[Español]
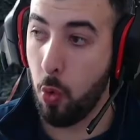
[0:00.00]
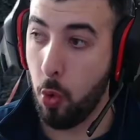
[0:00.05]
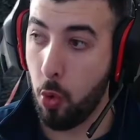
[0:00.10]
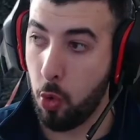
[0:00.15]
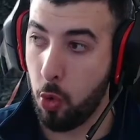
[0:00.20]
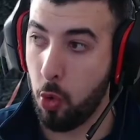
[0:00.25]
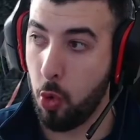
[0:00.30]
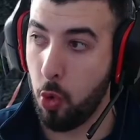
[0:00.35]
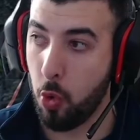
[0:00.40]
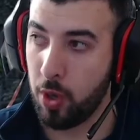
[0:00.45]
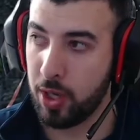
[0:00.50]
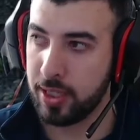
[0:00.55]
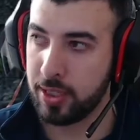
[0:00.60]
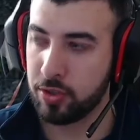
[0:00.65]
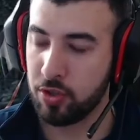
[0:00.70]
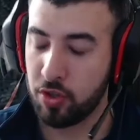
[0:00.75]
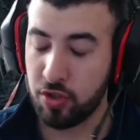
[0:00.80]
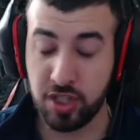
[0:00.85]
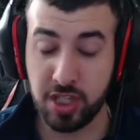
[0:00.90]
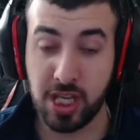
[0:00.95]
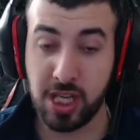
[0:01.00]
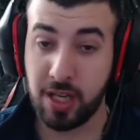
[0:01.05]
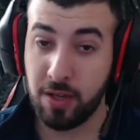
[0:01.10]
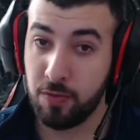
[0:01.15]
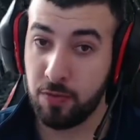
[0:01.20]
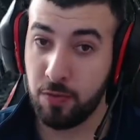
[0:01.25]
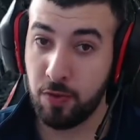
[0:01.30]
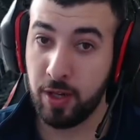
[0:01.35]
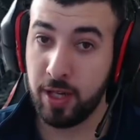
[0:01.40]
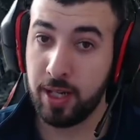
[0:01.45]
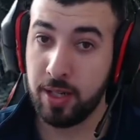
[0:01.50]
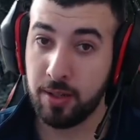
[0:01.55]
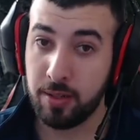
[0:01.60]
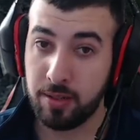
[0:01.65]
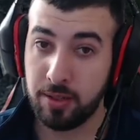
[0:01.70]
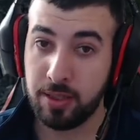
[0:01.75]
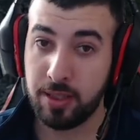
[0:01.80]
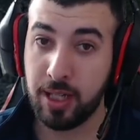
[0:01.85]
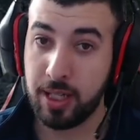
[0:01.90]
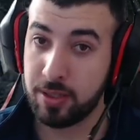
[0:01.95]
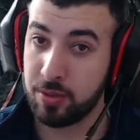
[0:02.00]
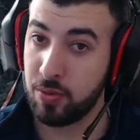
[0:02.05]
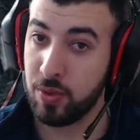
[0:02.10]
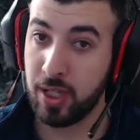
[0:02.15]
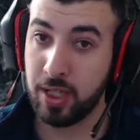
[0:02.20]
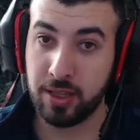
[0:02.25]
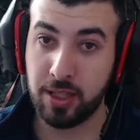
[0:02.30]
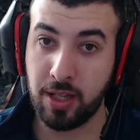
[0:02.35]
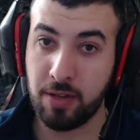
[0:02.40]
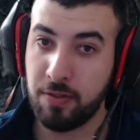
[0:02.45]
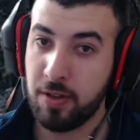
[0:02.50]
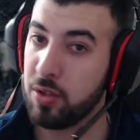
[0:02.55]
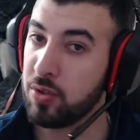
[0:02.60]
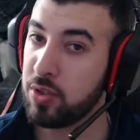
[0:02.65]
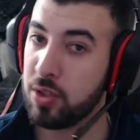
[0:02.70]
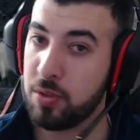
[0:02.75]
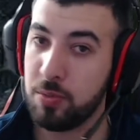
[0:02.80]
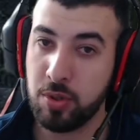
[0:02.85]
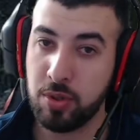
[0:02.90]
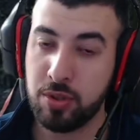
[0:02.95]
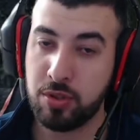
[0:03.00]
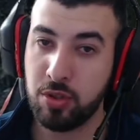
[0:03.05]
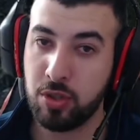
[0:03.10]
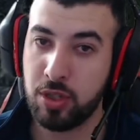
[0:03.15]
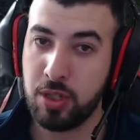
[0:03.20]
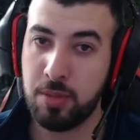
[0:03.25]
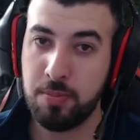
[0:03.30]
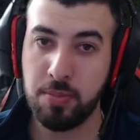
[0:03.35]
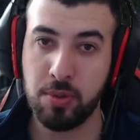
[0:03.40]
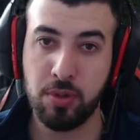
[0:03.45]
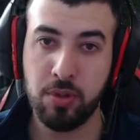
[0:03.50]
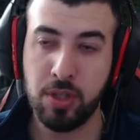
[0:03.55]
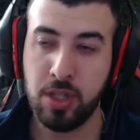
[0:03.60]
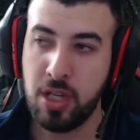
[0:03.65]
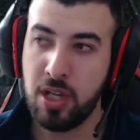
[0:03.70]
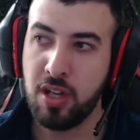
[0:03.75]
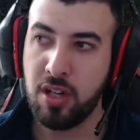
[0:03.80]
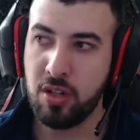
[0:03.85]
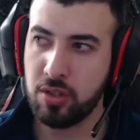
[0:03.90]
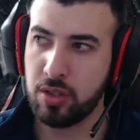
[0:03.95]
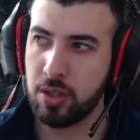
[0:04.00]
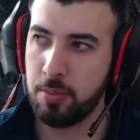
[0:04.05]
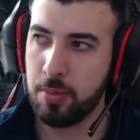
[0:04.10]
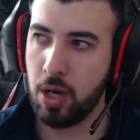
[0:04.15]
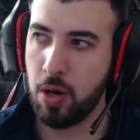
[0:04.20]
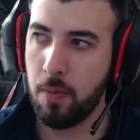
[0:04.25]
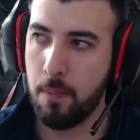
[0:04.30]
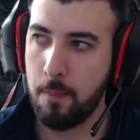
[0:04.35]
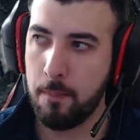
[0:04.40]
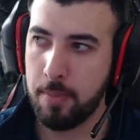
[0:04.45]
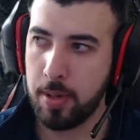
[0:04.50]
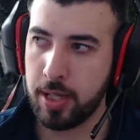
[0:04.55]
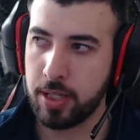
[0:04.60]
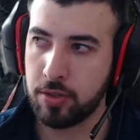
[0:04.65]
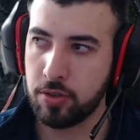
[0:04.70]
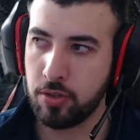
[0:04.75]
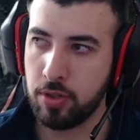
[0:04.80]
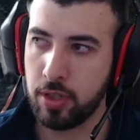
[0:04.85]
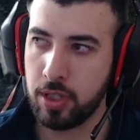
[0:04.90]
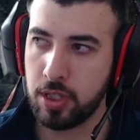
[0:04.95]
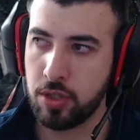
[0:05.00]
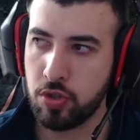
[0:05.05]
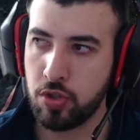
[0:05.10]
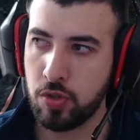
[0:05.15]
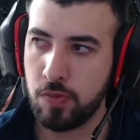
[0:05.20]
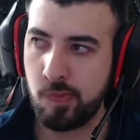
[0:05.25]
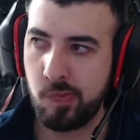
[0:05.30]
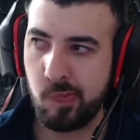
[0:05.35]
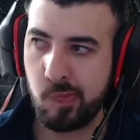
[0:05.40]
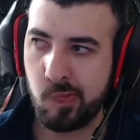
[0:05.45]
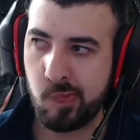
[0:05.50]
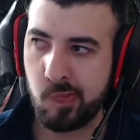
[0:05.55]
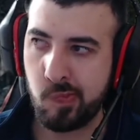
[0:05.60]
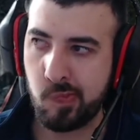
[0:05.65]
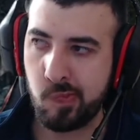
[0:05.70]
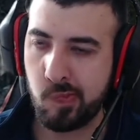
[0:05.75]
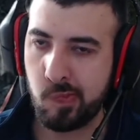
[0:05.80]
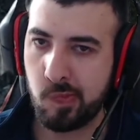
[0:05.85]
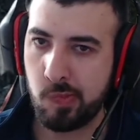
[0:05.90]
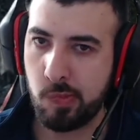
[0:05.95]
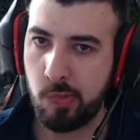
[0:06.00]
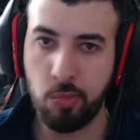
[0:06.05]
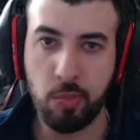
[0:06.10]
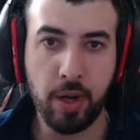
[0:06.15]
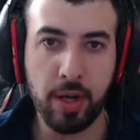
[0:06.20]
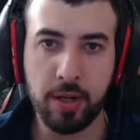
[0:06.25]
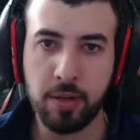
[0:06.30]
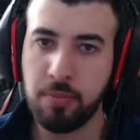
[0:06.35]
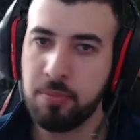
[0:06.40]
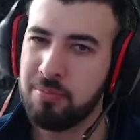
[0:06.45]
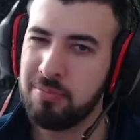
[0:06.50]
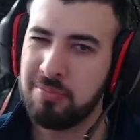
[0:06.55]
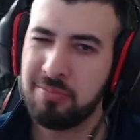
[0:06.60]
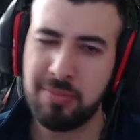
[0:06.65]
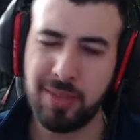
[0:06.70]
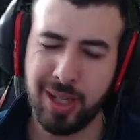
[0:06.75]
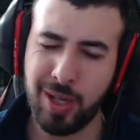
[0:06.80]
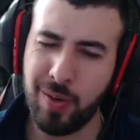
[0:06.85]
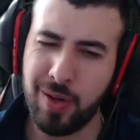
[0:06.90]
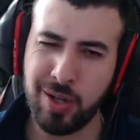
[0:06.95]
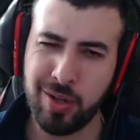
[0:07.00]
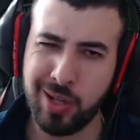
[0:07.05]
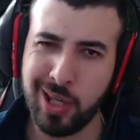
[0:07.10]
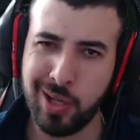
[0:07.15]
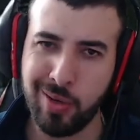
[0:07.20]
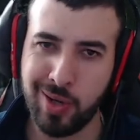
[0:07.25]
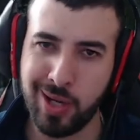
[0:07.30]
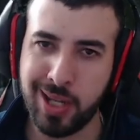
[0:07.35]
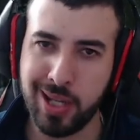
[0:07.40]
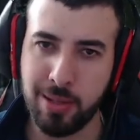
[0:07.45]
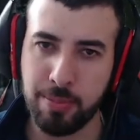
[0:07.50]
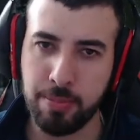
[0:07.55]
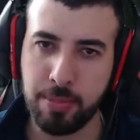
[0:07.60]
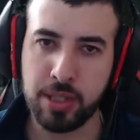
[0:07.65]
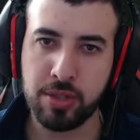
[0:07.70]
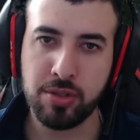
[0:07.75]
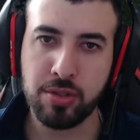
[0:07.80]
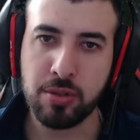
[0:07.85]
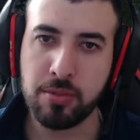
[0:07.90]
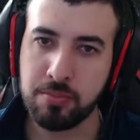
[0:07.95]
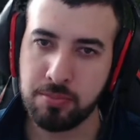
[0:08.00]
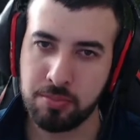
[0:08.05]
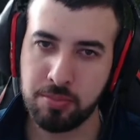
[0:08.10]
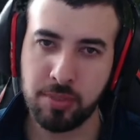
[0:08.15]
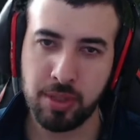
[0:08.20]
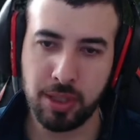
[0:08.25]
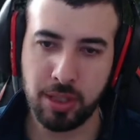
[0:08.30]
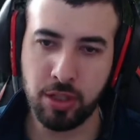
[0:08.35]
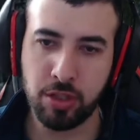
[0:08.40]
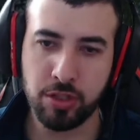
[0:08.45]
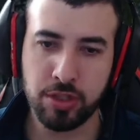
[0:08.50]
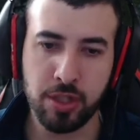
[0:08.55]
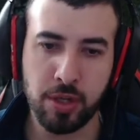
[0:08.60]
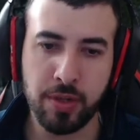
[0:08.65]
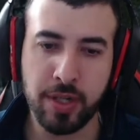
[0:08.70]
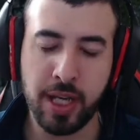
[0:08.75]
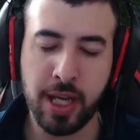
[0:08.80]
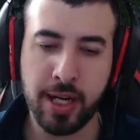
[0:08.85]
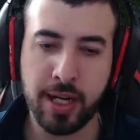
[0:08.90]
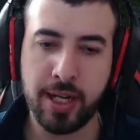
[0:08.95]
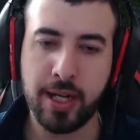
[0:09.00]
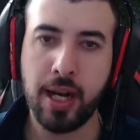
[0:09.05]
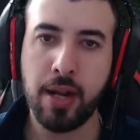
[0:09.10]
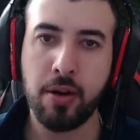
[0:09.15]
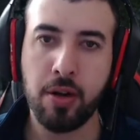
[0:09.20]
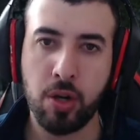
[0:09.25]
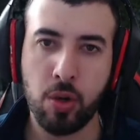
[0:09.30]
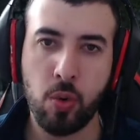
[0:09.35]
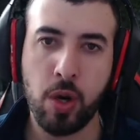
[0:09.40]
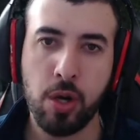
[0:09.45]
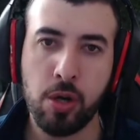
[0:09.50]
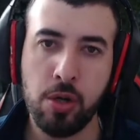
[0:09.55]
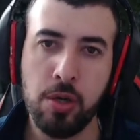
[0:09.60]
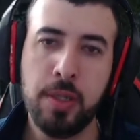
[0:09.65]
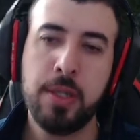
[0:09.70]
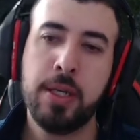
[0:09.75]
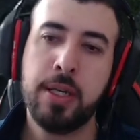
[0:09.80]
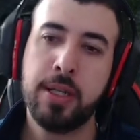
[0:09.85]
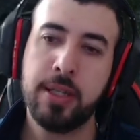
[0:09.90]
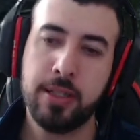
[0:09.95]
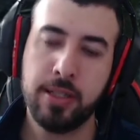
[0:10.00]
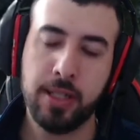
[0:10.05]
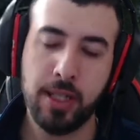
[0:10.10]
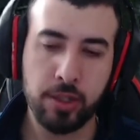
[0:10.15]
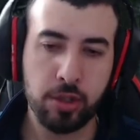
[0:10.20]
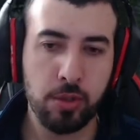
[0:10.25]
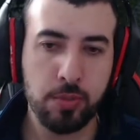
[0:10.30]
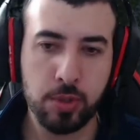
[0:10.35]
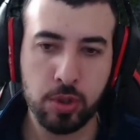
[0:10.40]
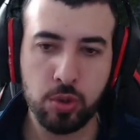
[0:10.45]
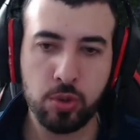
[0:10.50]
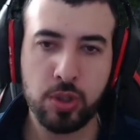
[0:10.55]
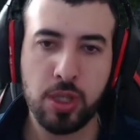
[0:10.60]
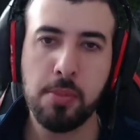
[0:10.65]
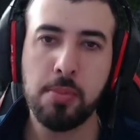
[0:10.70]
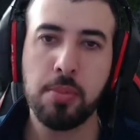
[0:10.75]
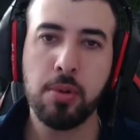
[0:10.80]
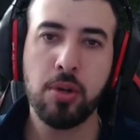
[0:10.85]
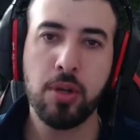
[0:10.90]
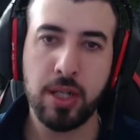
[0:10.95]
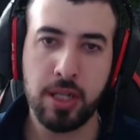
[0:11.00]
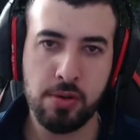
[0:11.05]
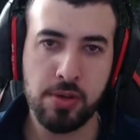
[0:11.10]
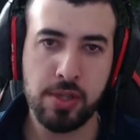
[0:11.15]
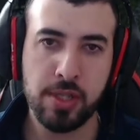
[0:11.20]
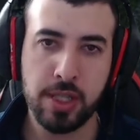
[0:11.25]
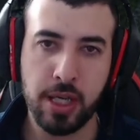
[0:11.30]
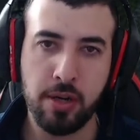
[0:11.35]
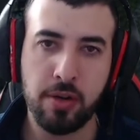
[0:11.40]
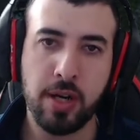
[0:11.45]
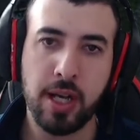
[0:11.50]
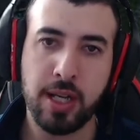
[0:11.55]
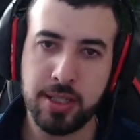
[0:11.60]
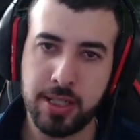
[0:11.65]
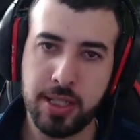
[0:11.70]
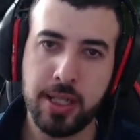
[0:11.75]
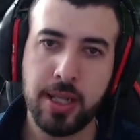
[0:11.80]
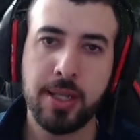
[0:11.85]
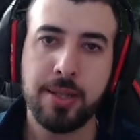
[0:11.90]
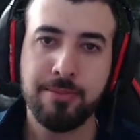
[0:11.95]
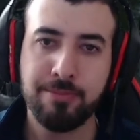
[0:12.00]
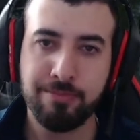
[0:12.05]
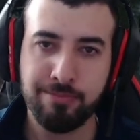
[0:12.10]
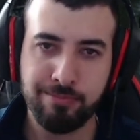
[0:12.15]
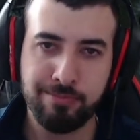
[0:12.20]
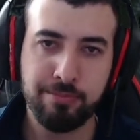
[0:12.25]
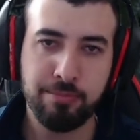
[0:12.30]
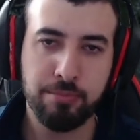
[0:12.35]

Uf, eso sí que fue casi una estafa. No sé cómo esos tipos no terminaron presos, de hecho. Bueno, igual no quiero a nadie preso. Los chabones arreglaron el juego, les tomó su tiempo y lo hicieron. Así que,